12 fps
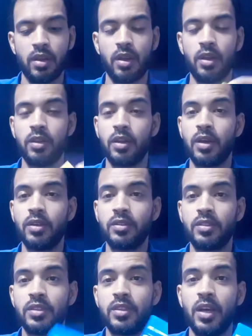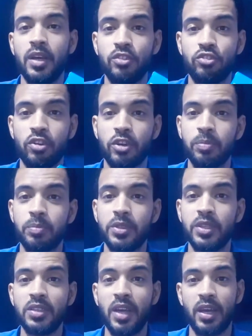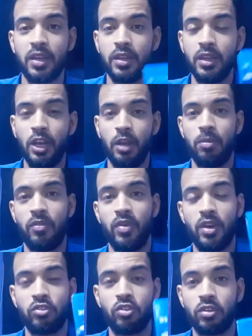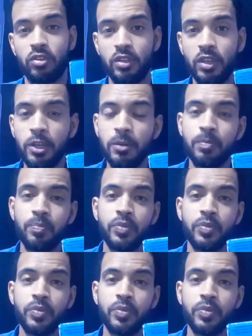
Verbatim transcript: الديكانسيت ده الشريط ب 9 جنيه علبه فيها شريطين